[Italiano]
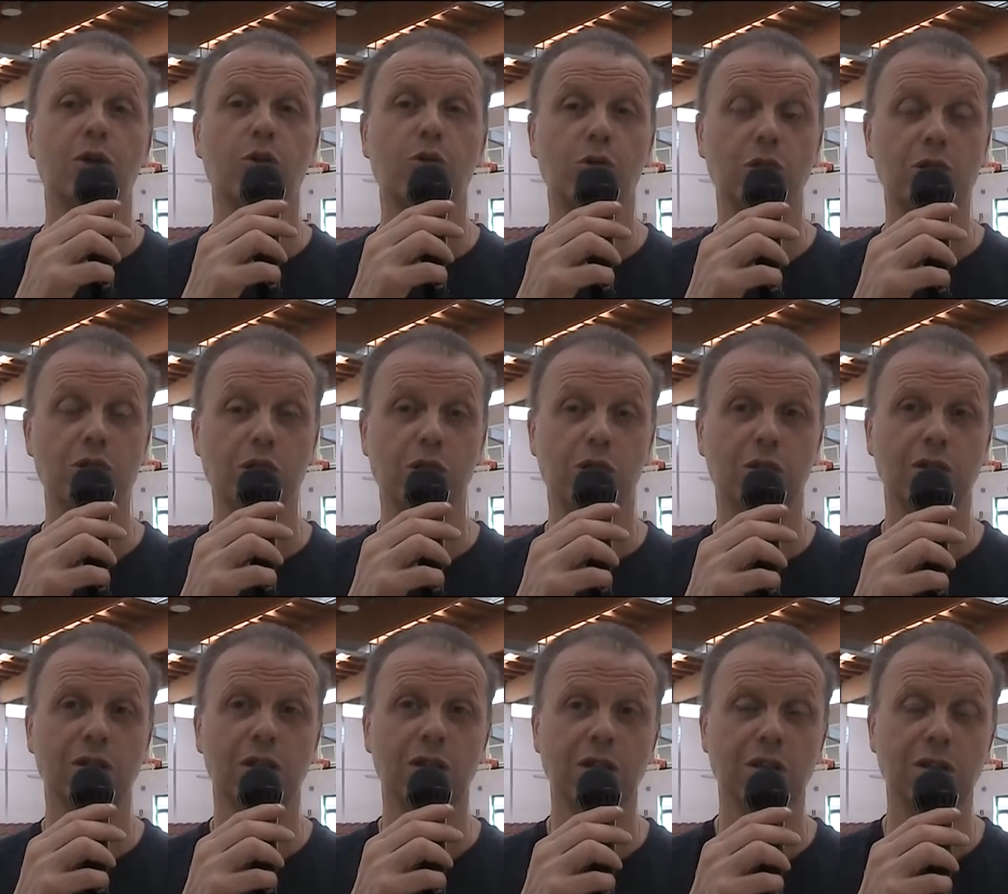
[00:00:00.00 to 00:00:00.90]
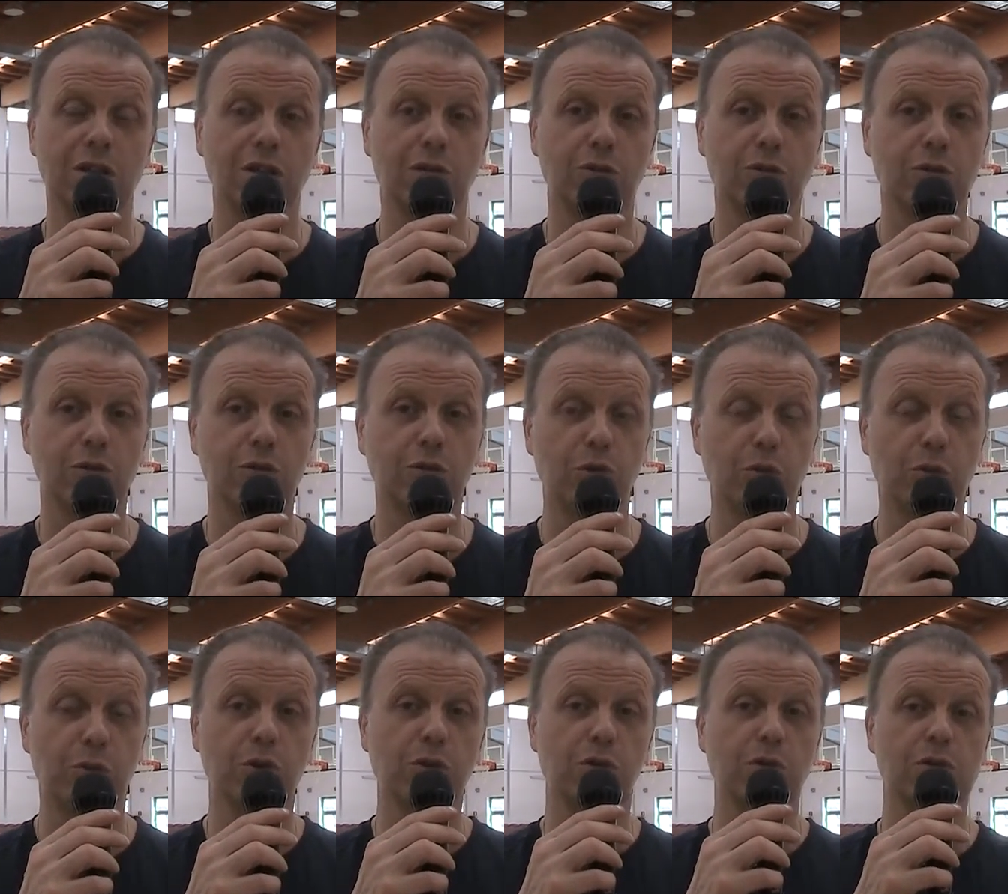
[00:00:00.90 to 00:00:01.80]
coesione all'interno del
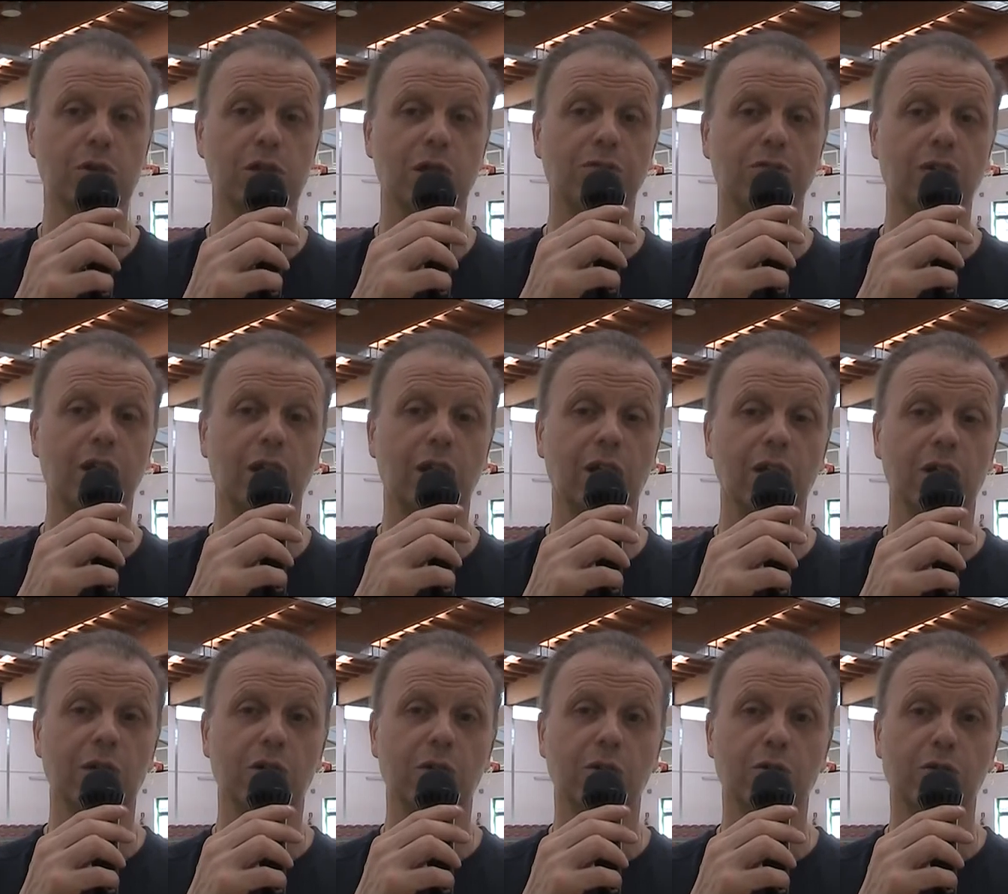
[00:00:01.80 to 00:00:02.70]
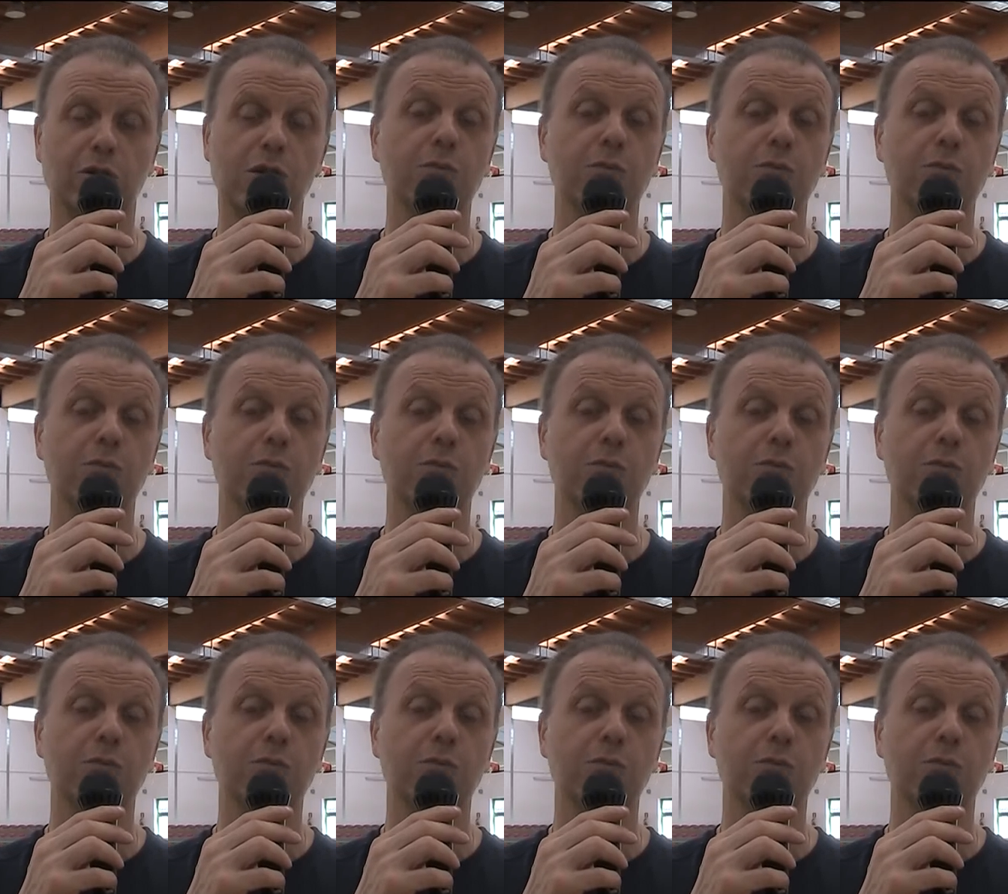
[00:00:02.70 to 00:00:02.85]
gruppo, dello staff tecnico e ho